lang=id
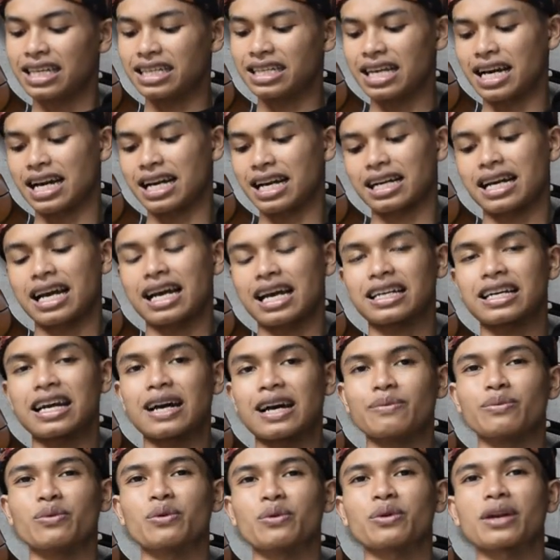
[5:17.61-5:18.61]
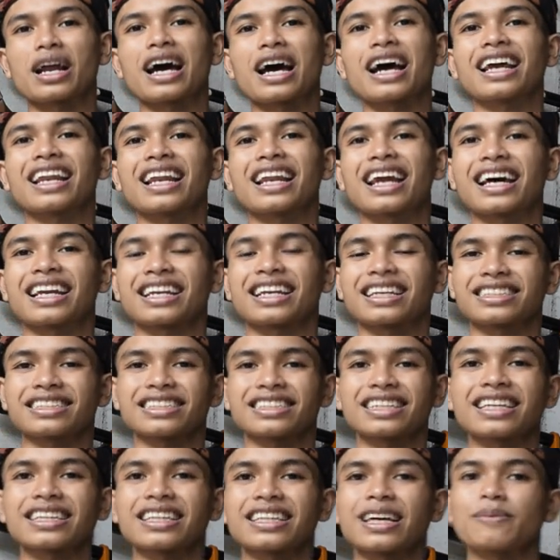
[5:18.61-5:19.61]
yang agak murah
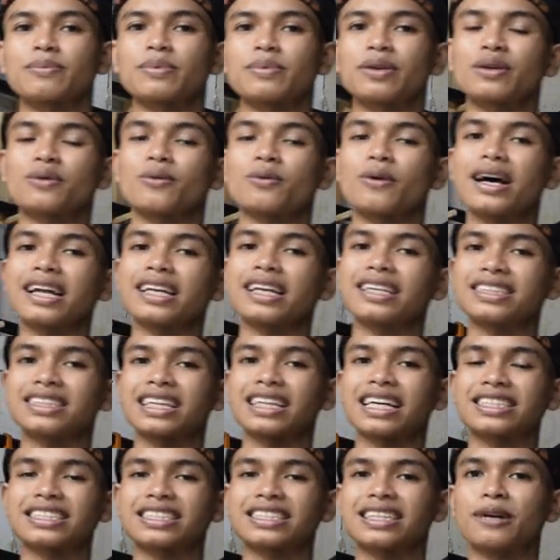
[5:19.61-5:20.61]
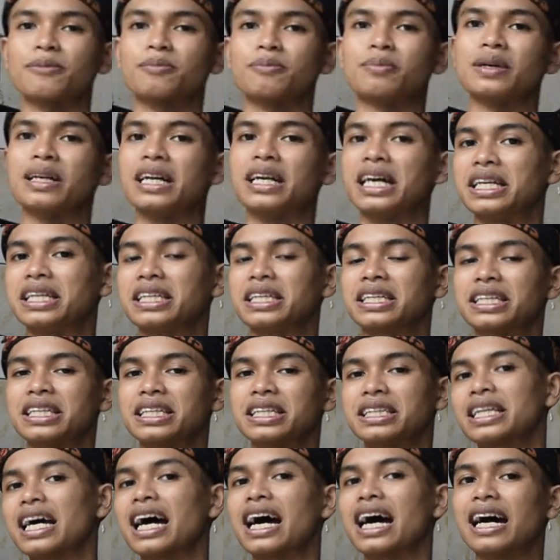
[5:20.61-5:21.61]
larasnya tapi kualitasnya berani
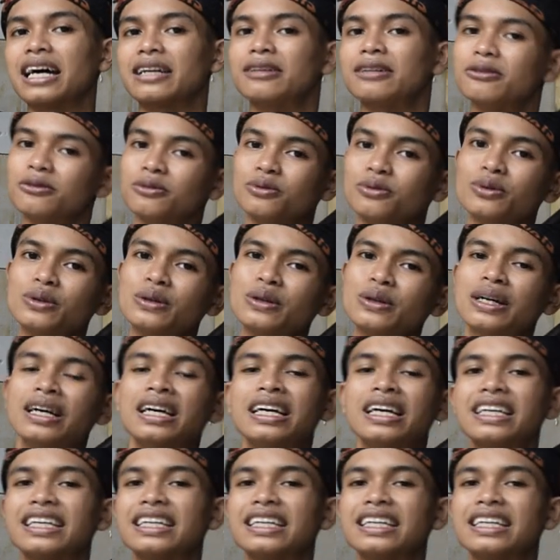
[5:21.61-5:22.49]
kita adu